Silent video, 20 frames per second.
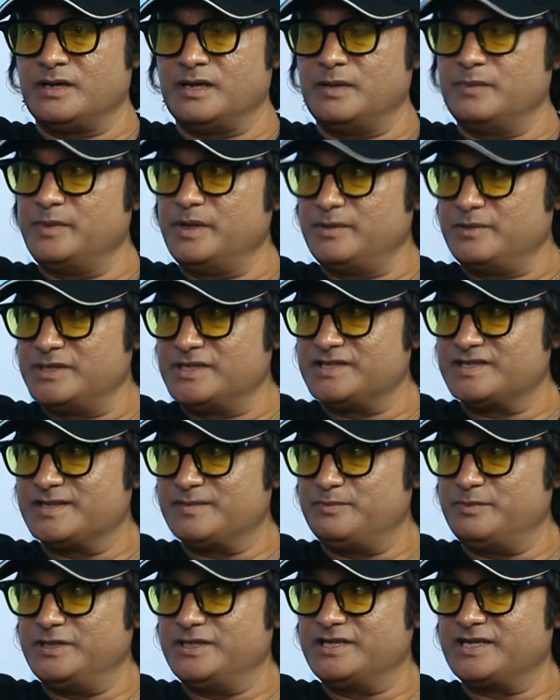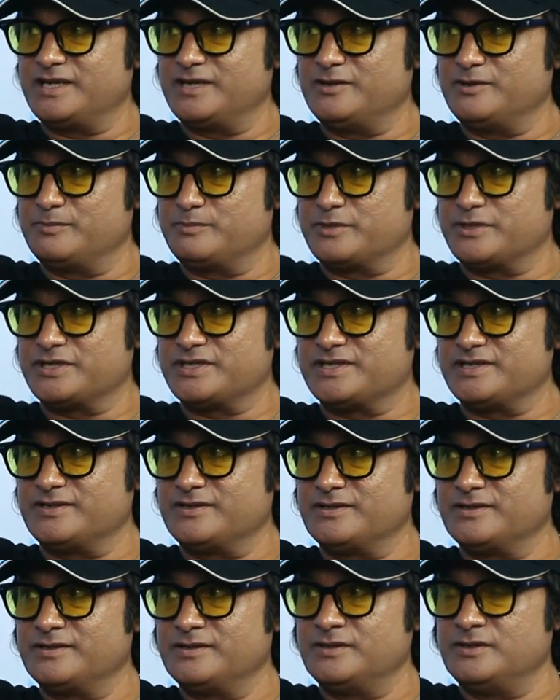আমি আবার ডিসিপ্লিন কাইন্ড অফ পার্সন
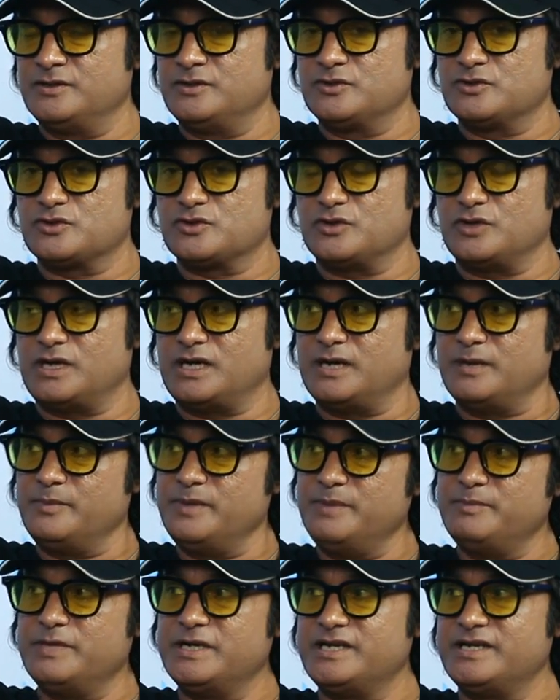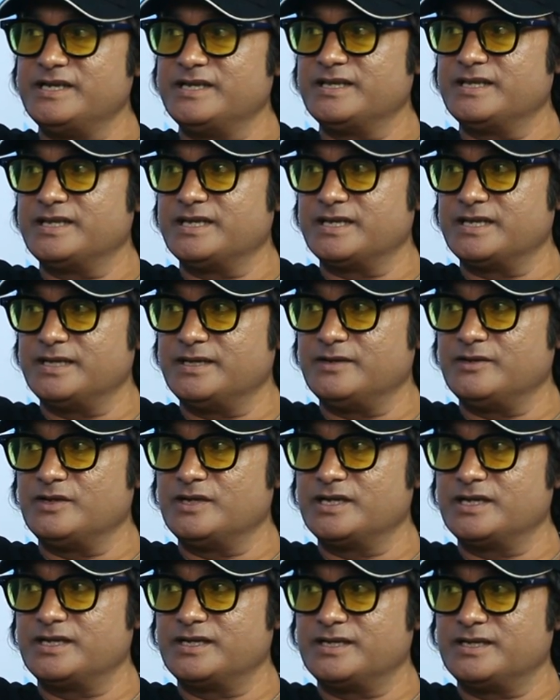সো আমি বেটিয়ান থেকে
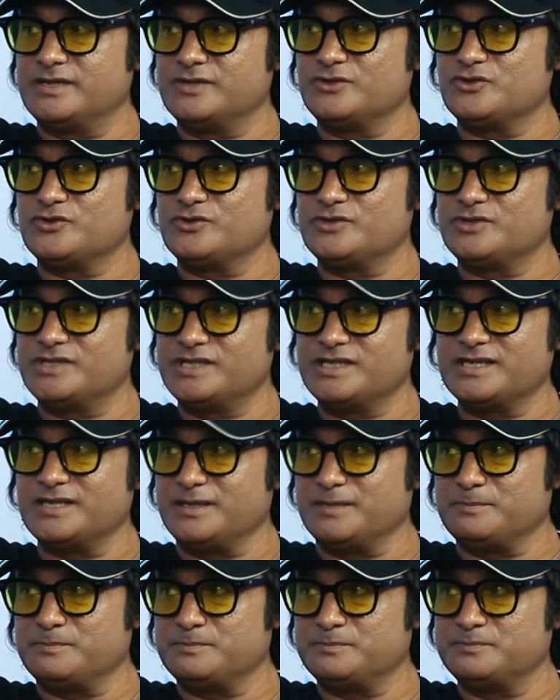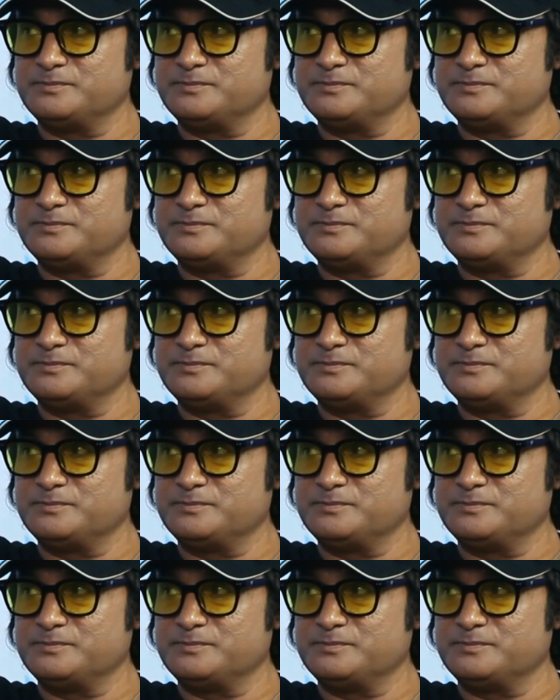অনেক কিছু শিখলাম